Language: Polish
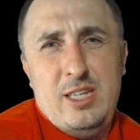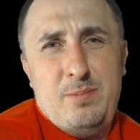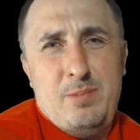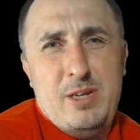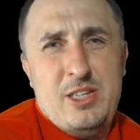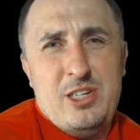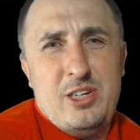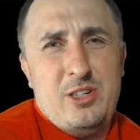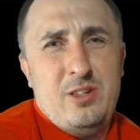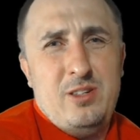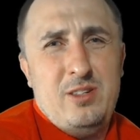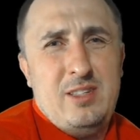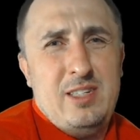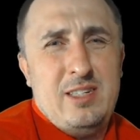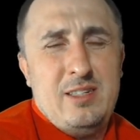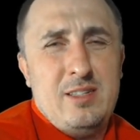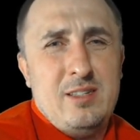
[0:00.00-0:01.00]
50.
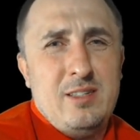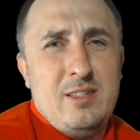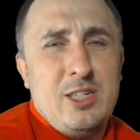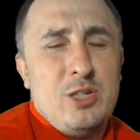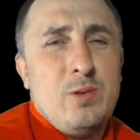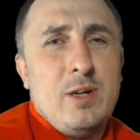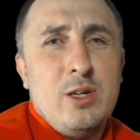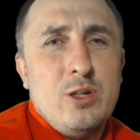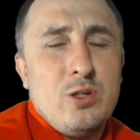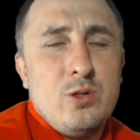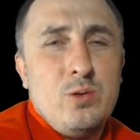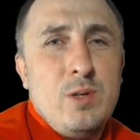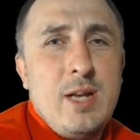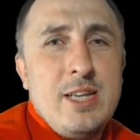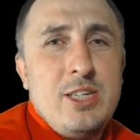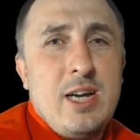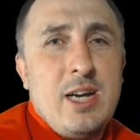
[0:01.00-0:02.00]
zeszłego
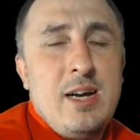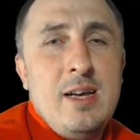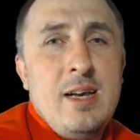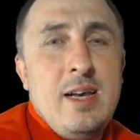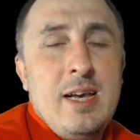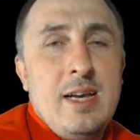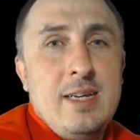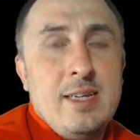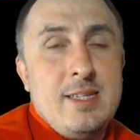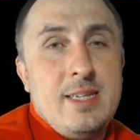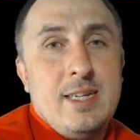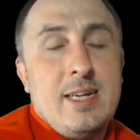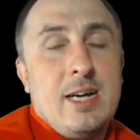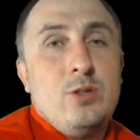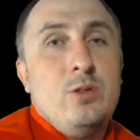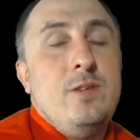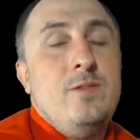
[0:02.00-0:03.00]
stulecia,
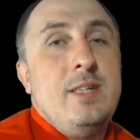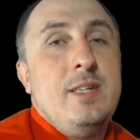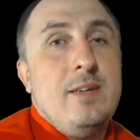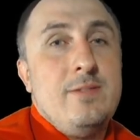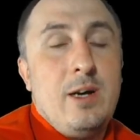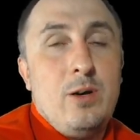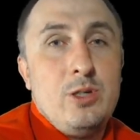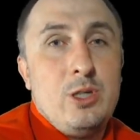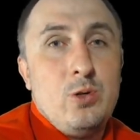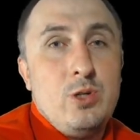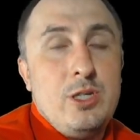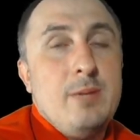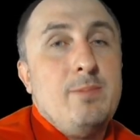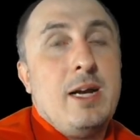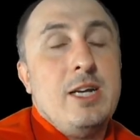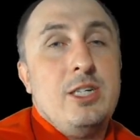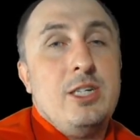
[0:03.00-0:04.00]
języka, który wydawało się już
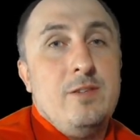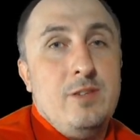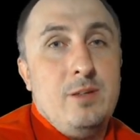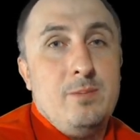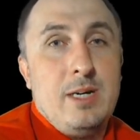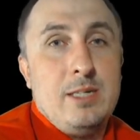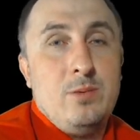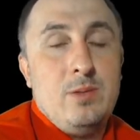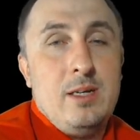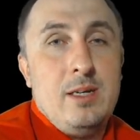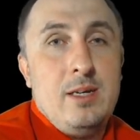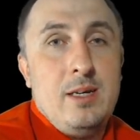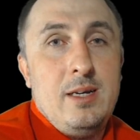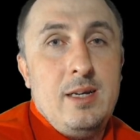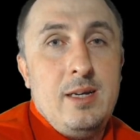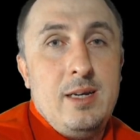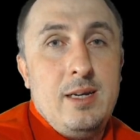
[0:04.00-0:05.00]
niemalże wymarł.
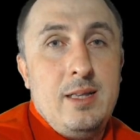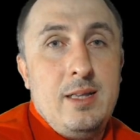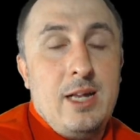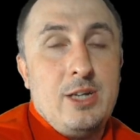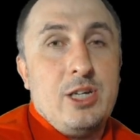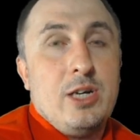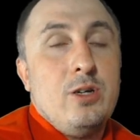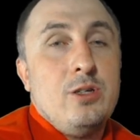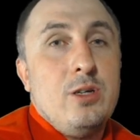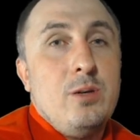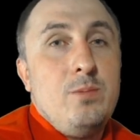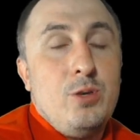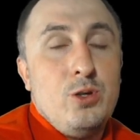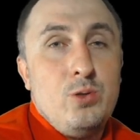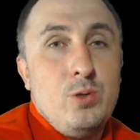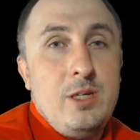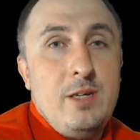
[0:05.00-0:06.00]
Dlaczego są
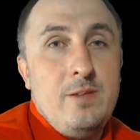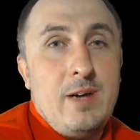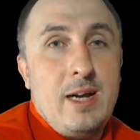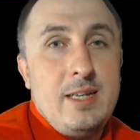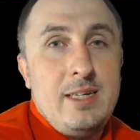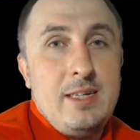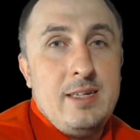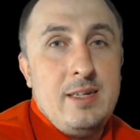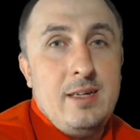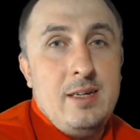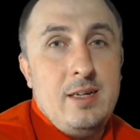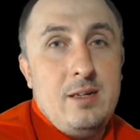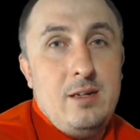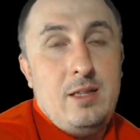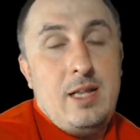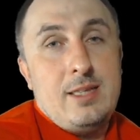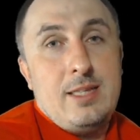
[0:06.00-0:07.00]
poszukiwani?
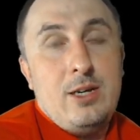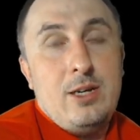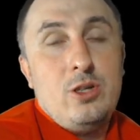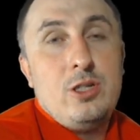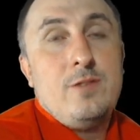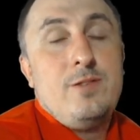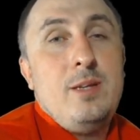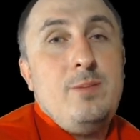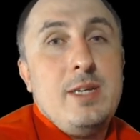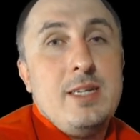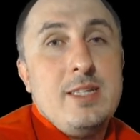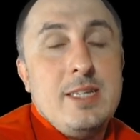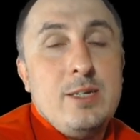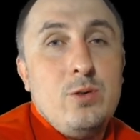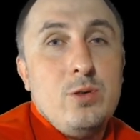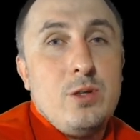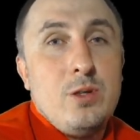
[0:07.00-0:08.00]
No dlatego, że w tym
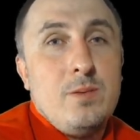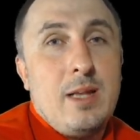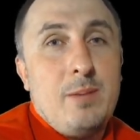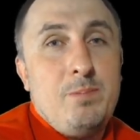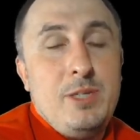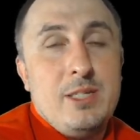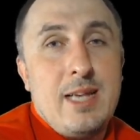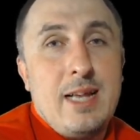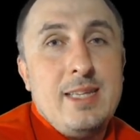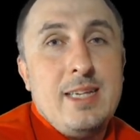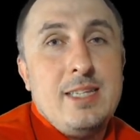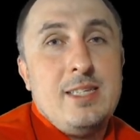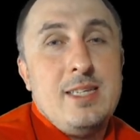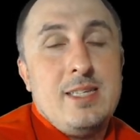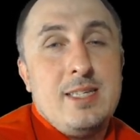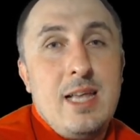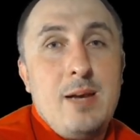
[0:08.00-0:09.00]
języku są napisane
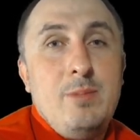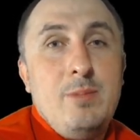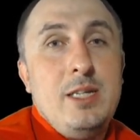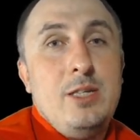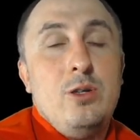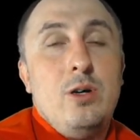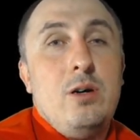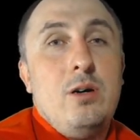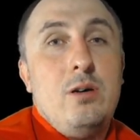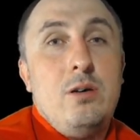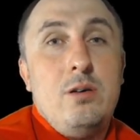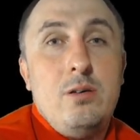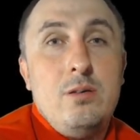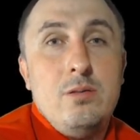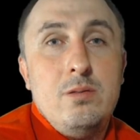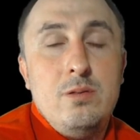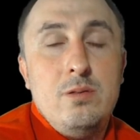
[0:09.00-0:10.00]
systemy
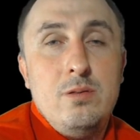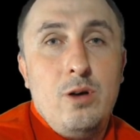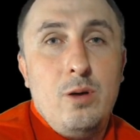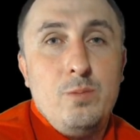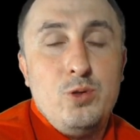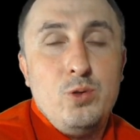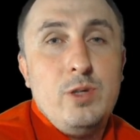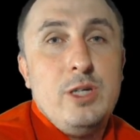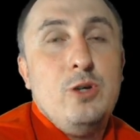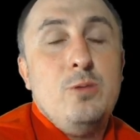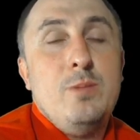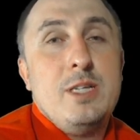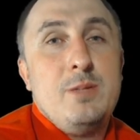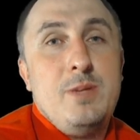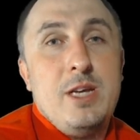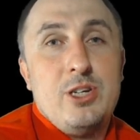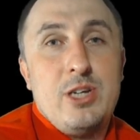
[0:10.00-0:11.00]
do y, obsługi
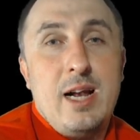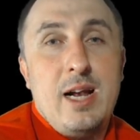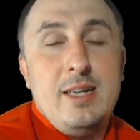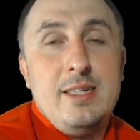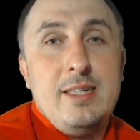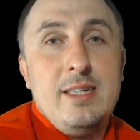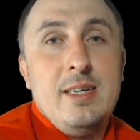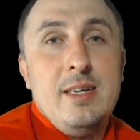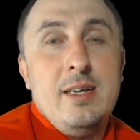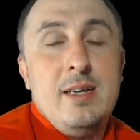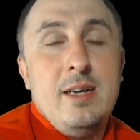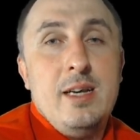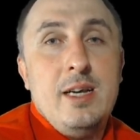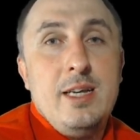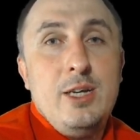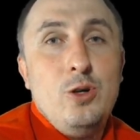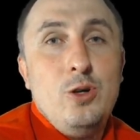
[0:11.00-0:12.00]
ubezpieczalni
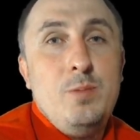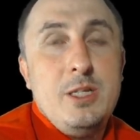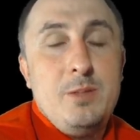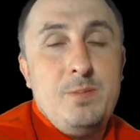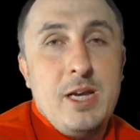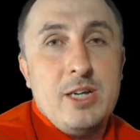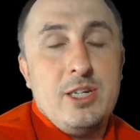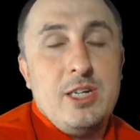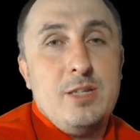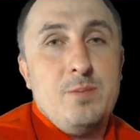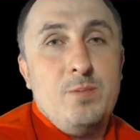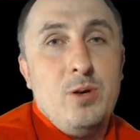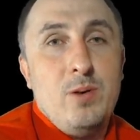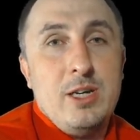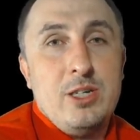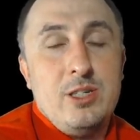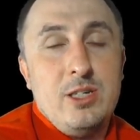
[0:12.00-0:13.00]
i ubezpieczeń
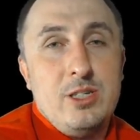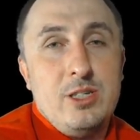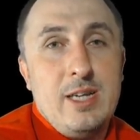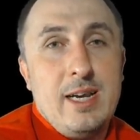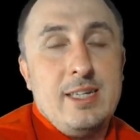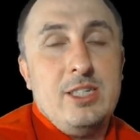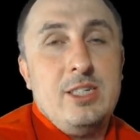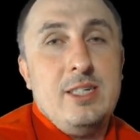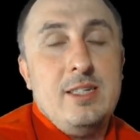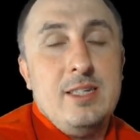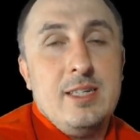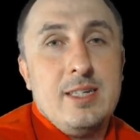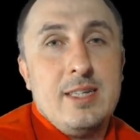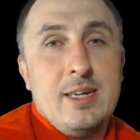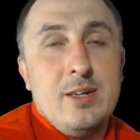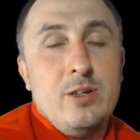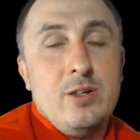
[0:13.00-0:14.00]
społecznych czy jakichś innych
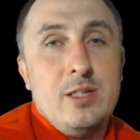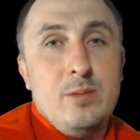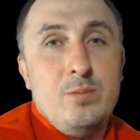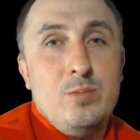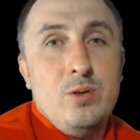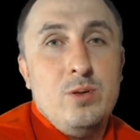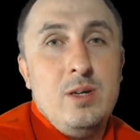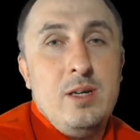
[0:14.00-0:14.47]
tego typu.